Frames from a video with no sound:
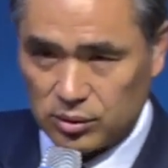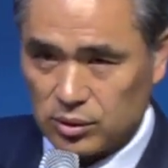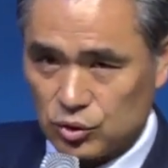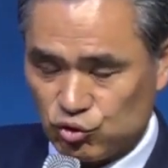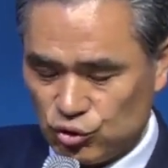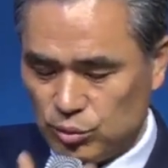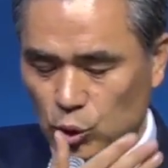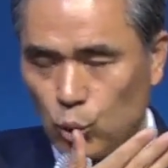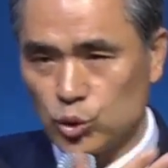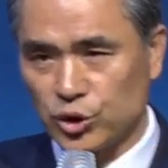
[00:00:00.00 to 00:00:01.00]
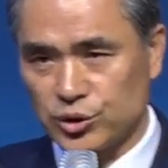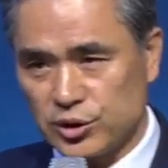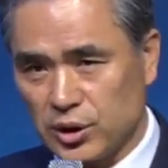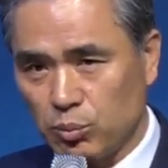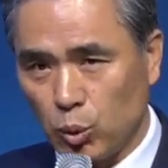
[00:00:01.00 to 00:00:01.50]
주님이 오셨을
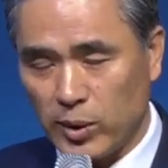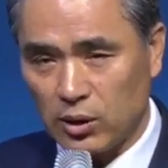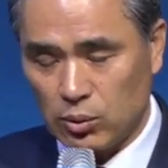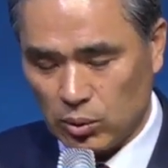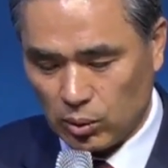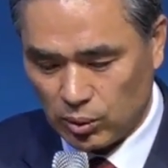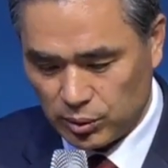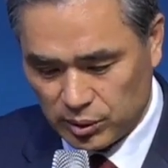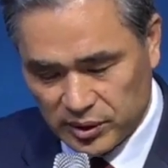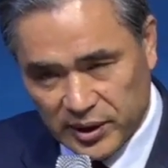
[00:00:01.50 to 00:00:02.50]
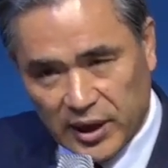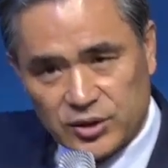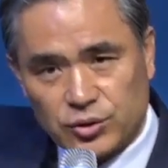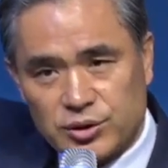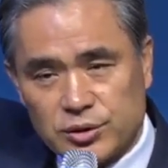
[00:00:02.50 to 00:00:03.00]
때 몸하고
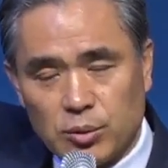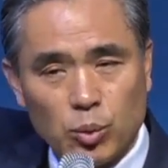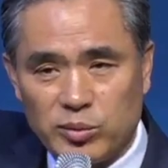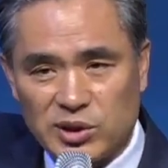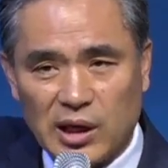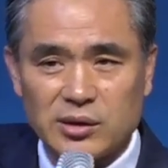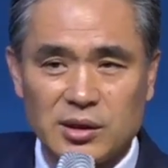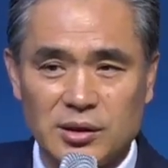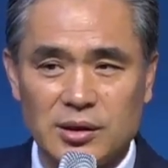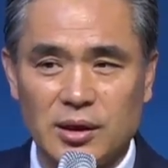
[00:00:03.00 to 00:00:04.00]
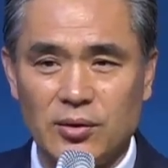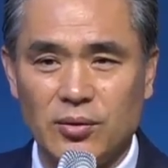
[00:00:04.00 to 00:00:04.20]
가셨을 때 몸이 다르다니까요.